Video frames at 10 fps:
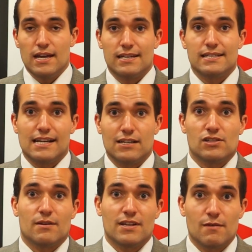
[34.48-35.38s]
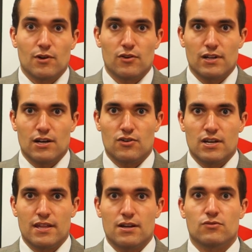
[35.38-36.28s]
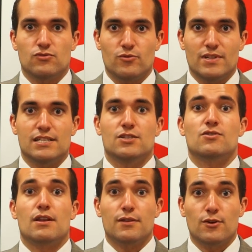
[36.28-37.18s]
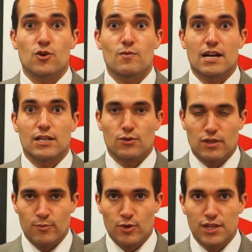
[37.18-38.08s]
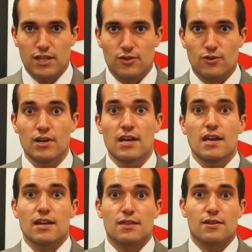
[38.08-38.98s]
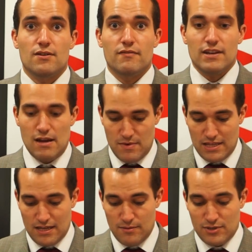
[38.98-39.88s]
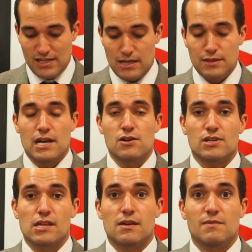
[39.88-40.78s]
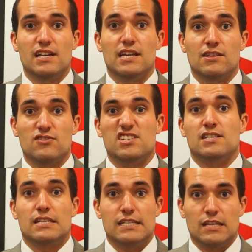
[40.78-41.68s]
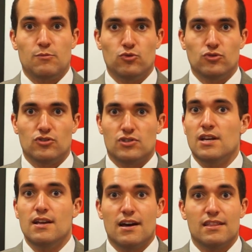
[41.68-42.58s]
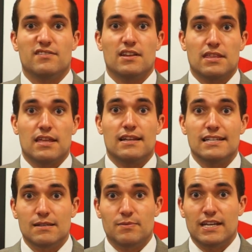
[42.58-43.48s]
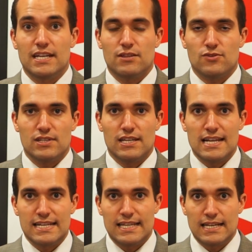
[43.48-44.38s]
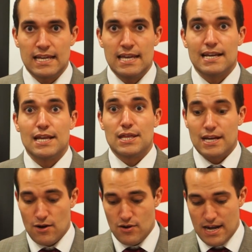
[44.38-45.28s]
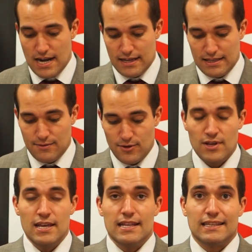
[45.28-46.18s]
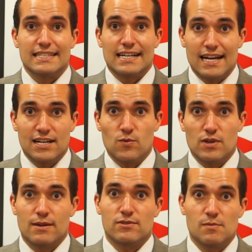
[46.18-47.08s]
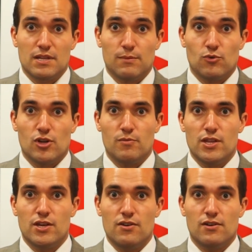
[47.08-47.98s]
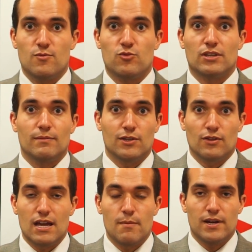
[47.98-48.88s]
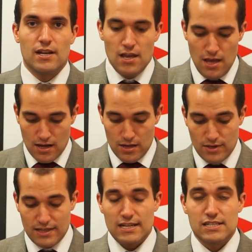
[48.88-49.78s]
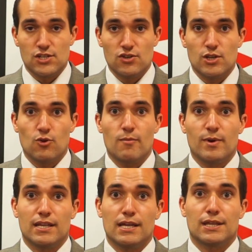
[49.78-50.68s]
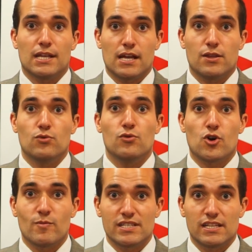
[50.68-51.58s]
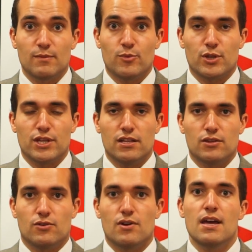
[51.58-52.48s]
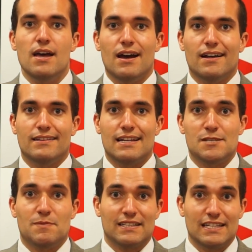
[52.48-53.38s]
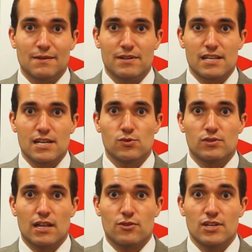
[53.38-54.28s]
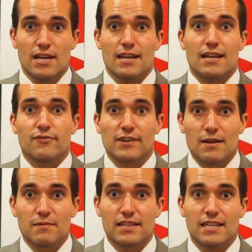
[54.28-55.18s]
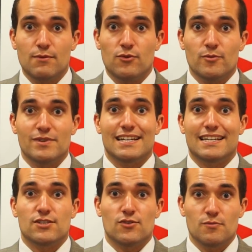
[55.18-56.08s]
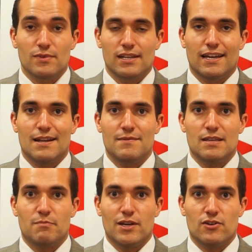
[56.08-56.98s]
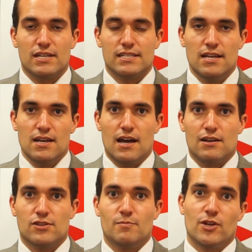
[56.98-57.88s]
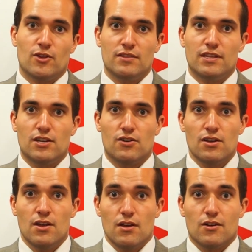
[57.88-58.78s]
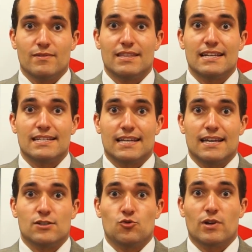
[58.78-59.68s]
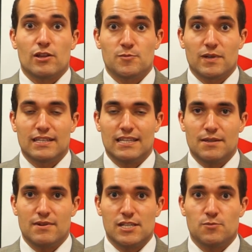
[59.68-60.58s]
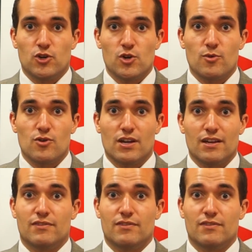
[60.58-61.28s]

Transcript: en este caso también el mejor de la jornada, con subidas en torno al 0,14%, que hicieron que finalmente pues, alcanzaran los 15.567 puntos, a diferencia del SP500 y del Nasdaq, que cerraron en negativo. Destacar, como decíamos al principio del vídeo, el comportamiento de Apple, que durante la sesión llegó a perder cerca de un 1,7% ante las expectativas de resultados, que finalmente, bueno, pese a que son ligeramente peores a los del periodo anterior, Comentarles que han superado expectativas y es por ello por lo que